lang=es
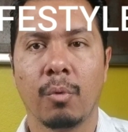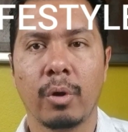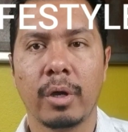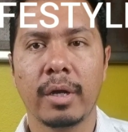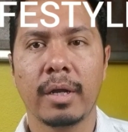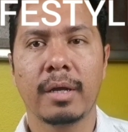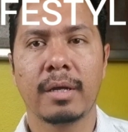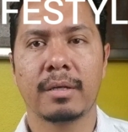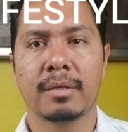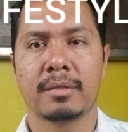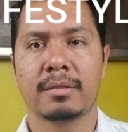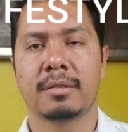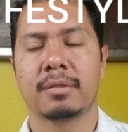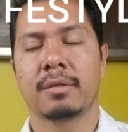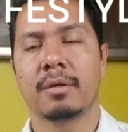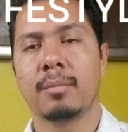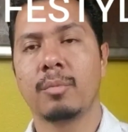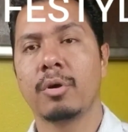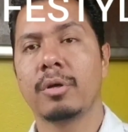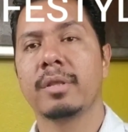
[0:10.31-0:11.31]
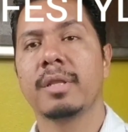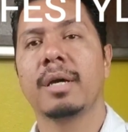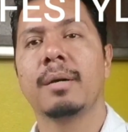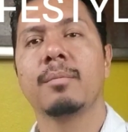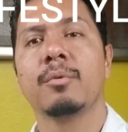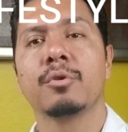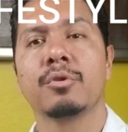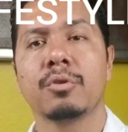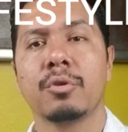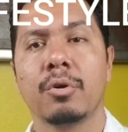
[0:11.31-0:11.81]
Buenas, ¿cómo
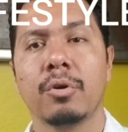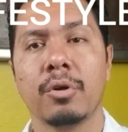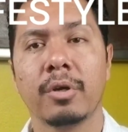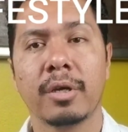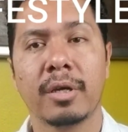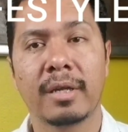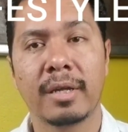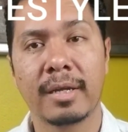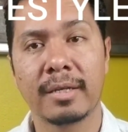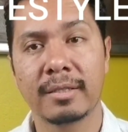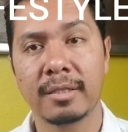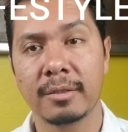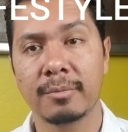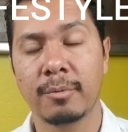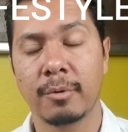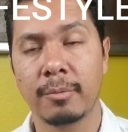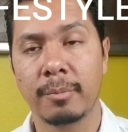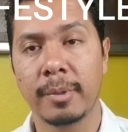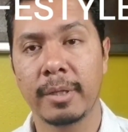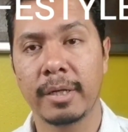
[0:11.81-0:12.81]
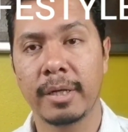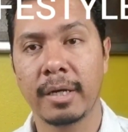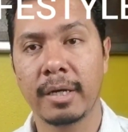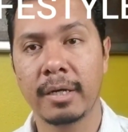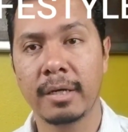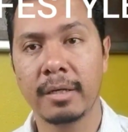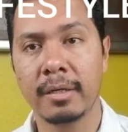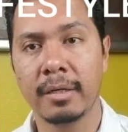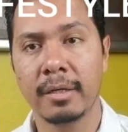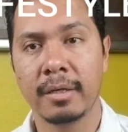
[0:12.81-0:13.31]
andamos hoy? Gracias por
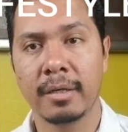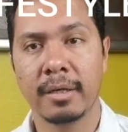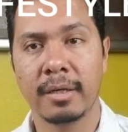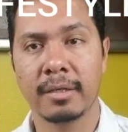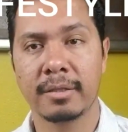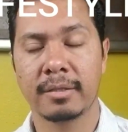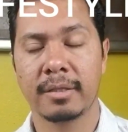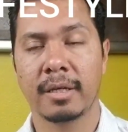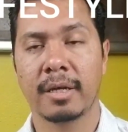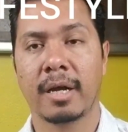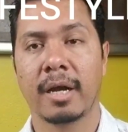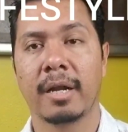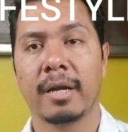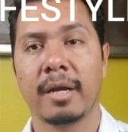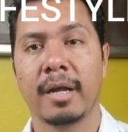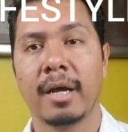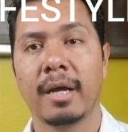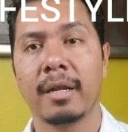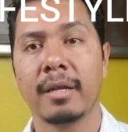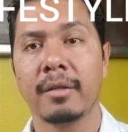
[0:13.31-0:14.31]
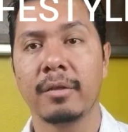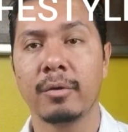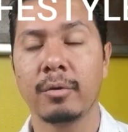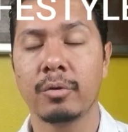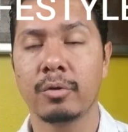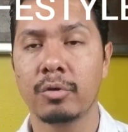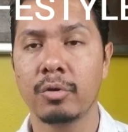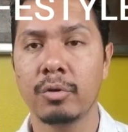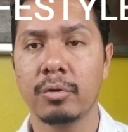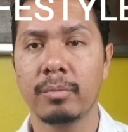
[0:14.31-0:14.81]
mirar este canal en
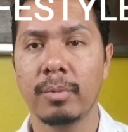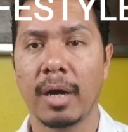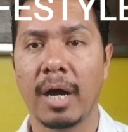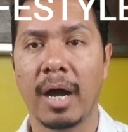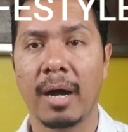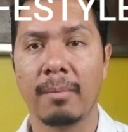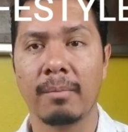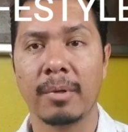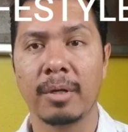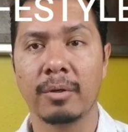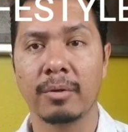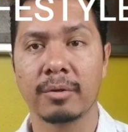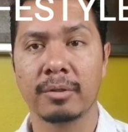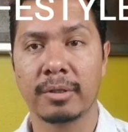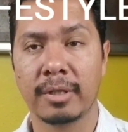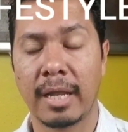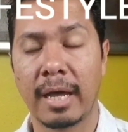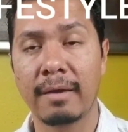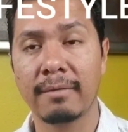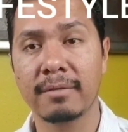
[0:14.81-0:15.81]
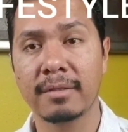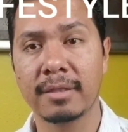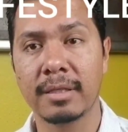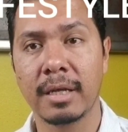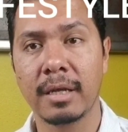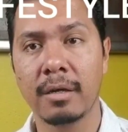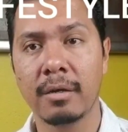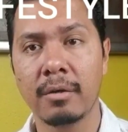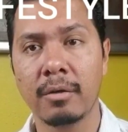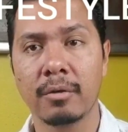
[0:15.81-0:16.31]
YouTube, Amigos
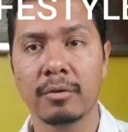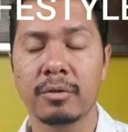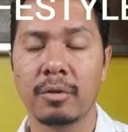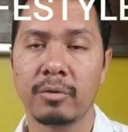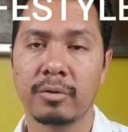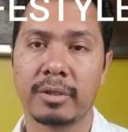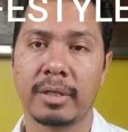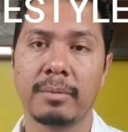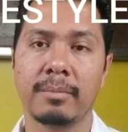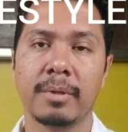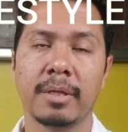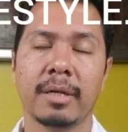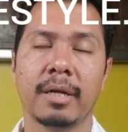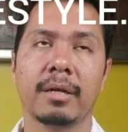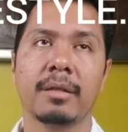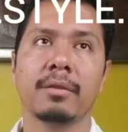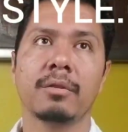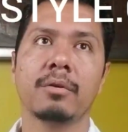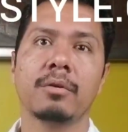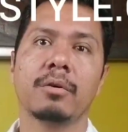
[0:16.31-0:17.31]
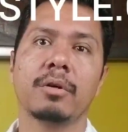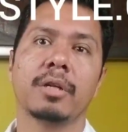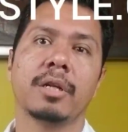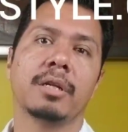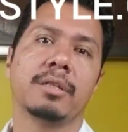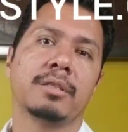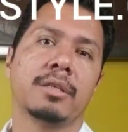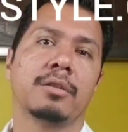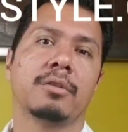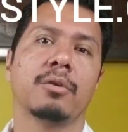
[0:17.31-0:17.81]
Lifestyle, o si lo están mirando en
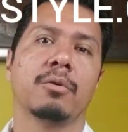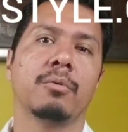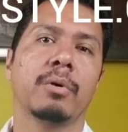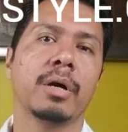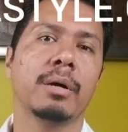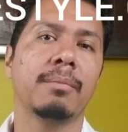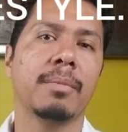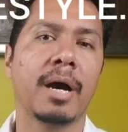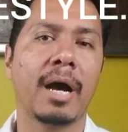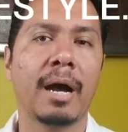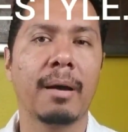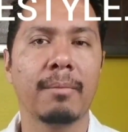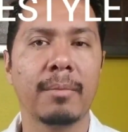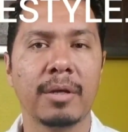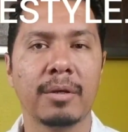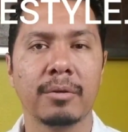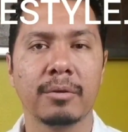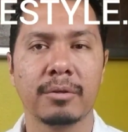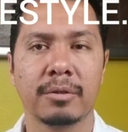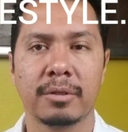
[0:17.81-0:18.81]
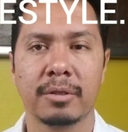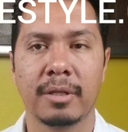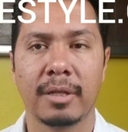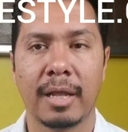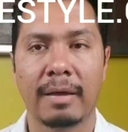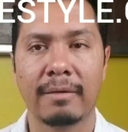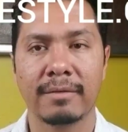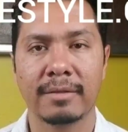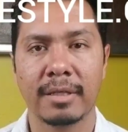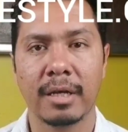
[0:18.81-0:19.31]
el sitio web, Amigos
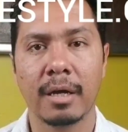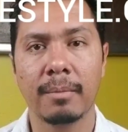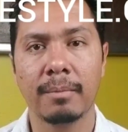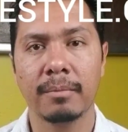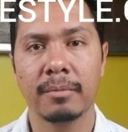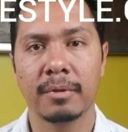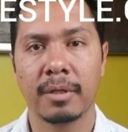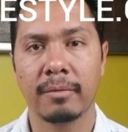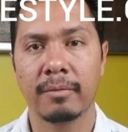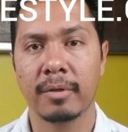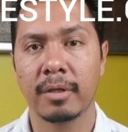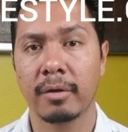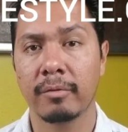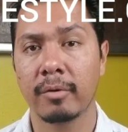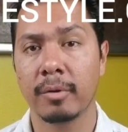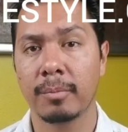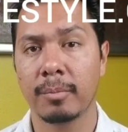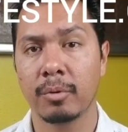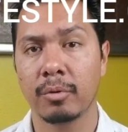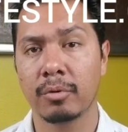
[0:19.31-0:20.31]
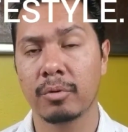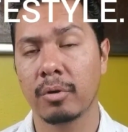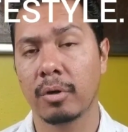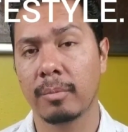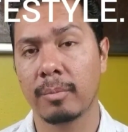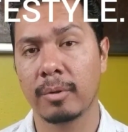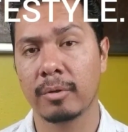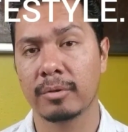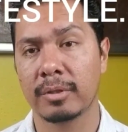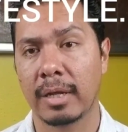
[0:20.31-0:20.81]
Lifestyle,
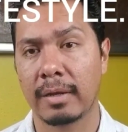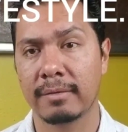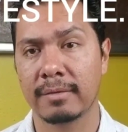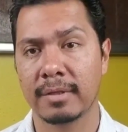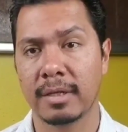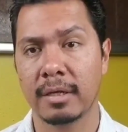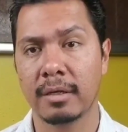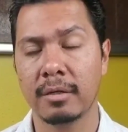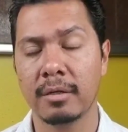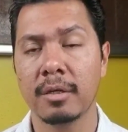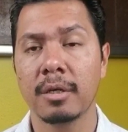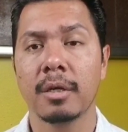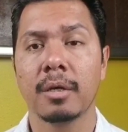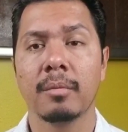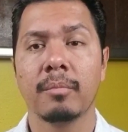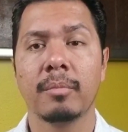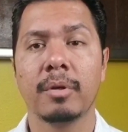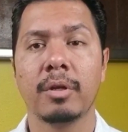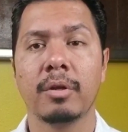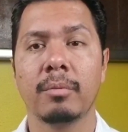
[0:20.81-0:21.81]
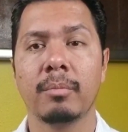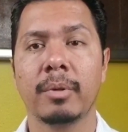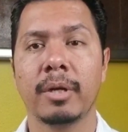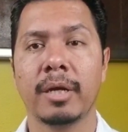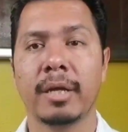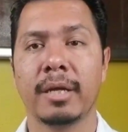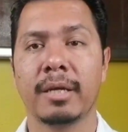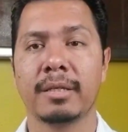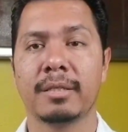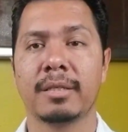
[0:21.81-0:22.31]
www.amigoslifestyle. Mi
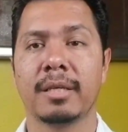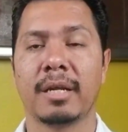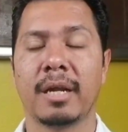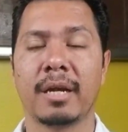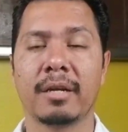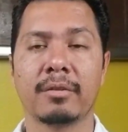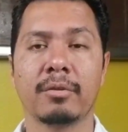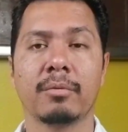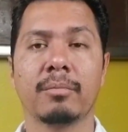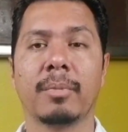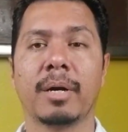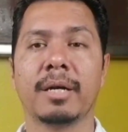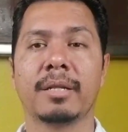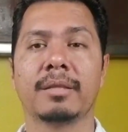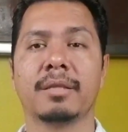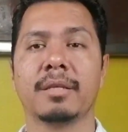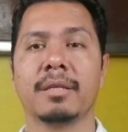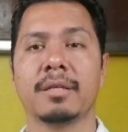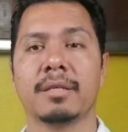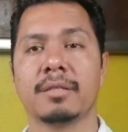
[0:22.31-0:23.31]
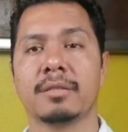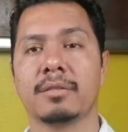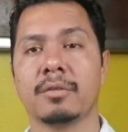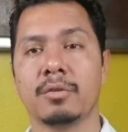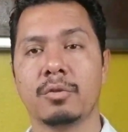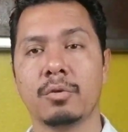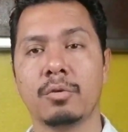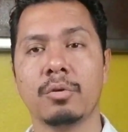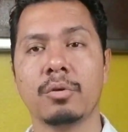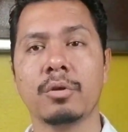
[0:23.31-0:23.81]
nombre es Gerardo Martínez
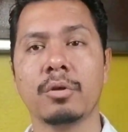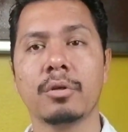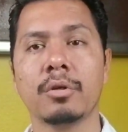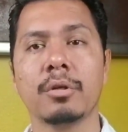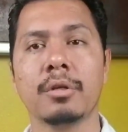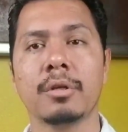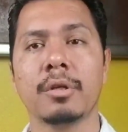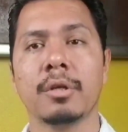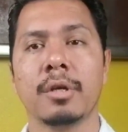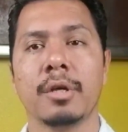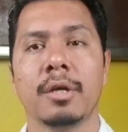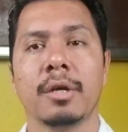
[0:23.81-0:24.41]
Jr.